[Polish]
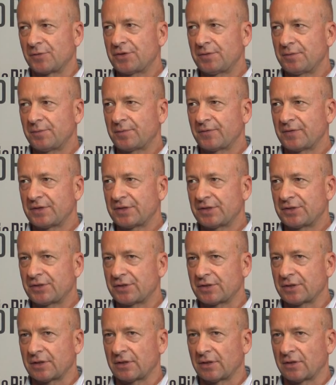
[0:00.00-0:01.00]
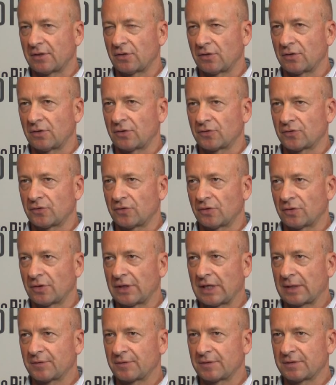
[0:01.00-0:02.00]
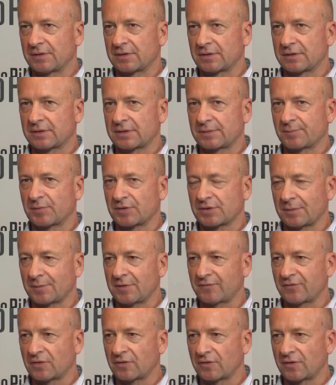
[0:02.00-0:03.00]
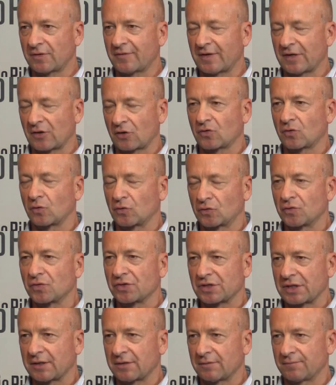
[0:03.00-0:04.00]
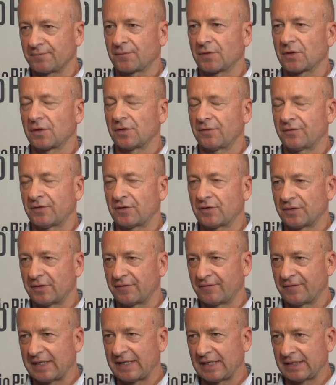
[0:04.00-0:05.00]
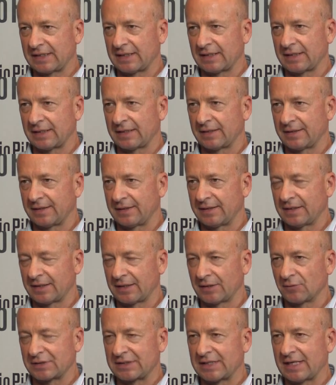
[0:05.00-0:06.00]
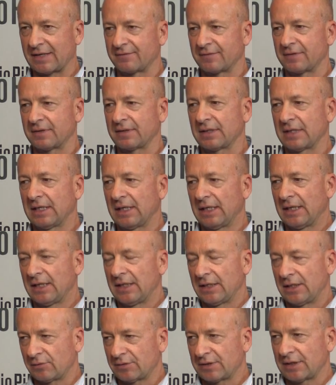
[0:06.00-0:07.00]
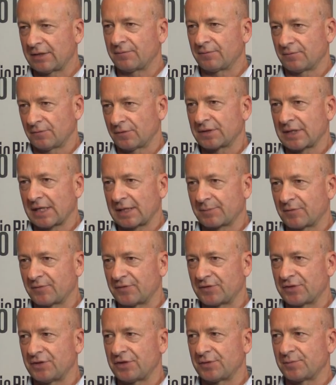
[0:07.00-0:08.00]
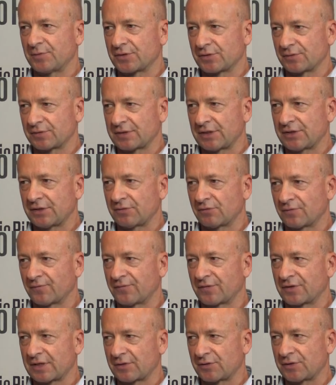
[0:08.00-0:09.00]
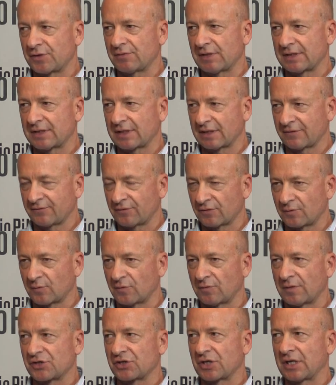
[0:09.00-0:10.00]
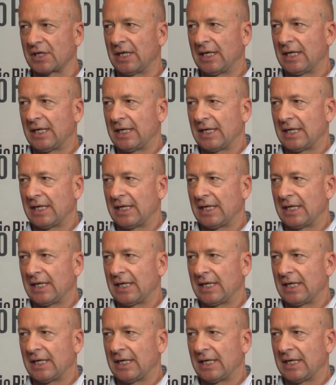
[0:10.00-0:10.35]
musimy powiedzieć e, o, o, o jakby sposobie wykonywania, kulturze wykonywania danej, danej ustawy. I tutaj, no tak jak powiedzieliśmy, że tutaj się wykształciła taka formuła, że